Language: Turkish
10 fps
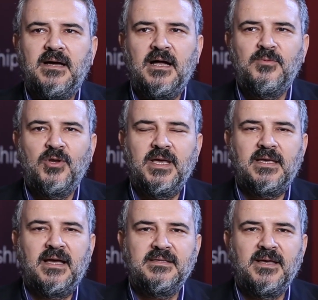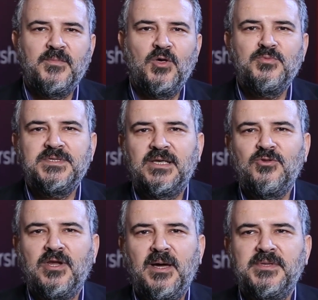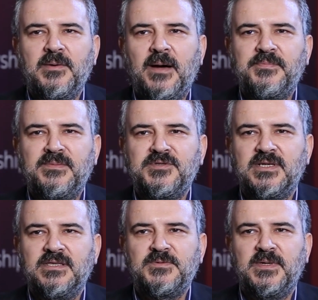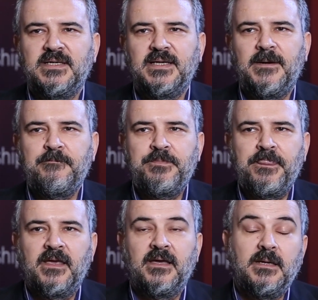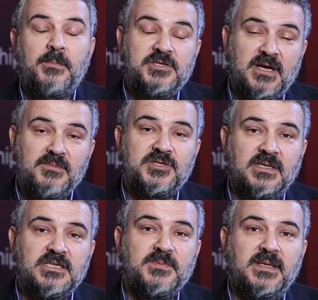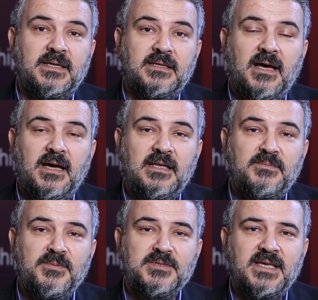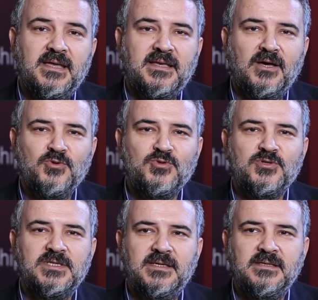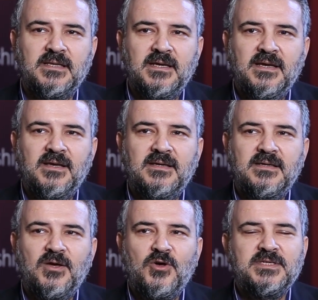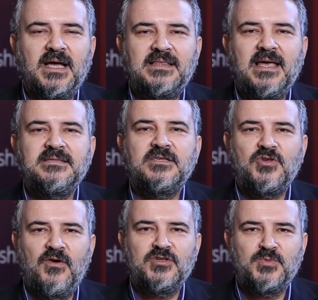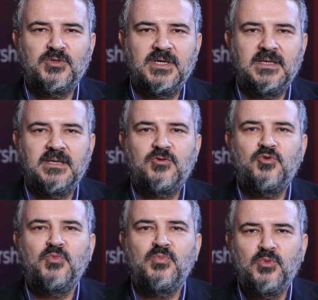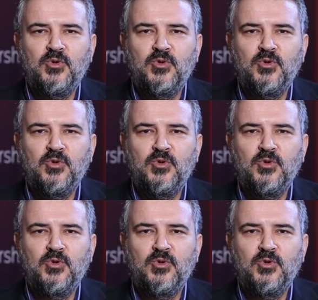Hal böyleyken de önümüzdeki dönemde yaptığımız çalışmalara, yapacağımız çalışmalara dahil etmemiz gereken hususların ee, özellikle as a service modeliyle tüm